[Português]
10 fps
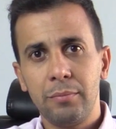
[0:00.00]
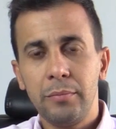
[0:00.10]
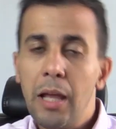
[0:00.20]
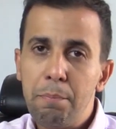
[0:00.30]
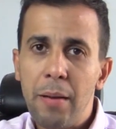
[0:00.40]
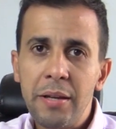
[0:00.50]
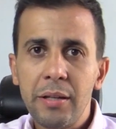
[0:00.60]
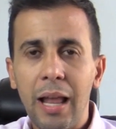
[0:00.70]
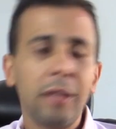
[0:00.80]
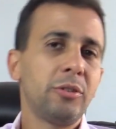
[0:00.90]
Depende
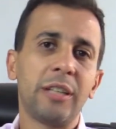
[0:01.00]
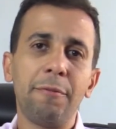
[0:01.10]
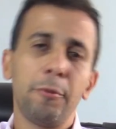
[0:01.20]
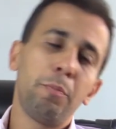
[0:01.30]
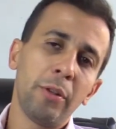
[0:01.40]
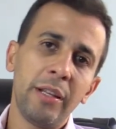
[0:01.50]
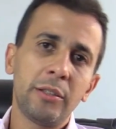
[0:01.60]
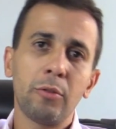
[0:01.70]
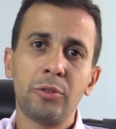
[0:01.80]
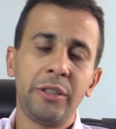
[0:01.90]
lá do chefe do Poder
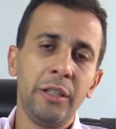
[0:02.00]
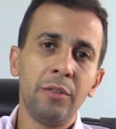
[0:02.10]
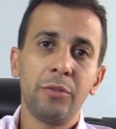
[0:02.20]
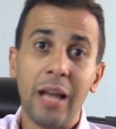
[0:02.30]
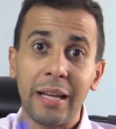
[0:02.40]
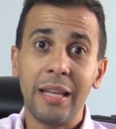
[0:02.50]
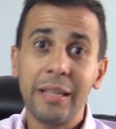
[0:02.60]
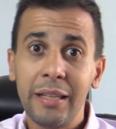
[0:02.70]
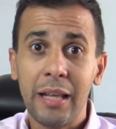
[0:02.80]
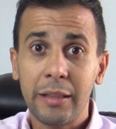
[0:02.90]
Executivo, daquele
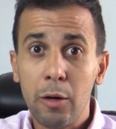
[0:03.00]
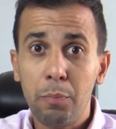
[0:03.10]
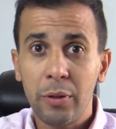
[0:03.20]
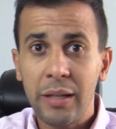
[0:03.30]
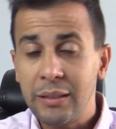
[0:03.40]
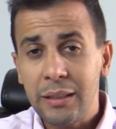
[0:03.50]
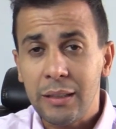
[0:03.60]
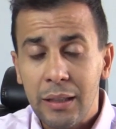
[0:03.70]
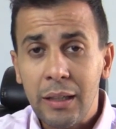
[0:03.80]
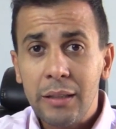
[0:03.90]
que detém o poder de,
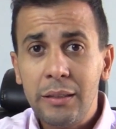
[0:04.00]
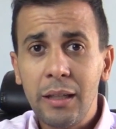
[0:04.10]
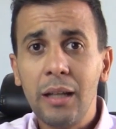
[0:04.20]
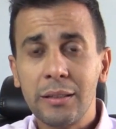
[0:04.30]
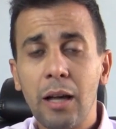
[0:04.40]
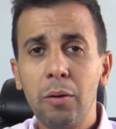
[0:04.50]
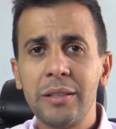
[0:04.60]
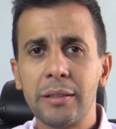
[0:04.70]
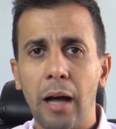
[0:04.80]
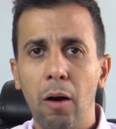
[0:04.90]
de lançar o
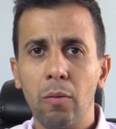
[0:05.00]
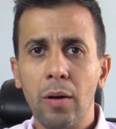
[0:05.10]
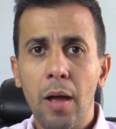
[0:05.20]
edital.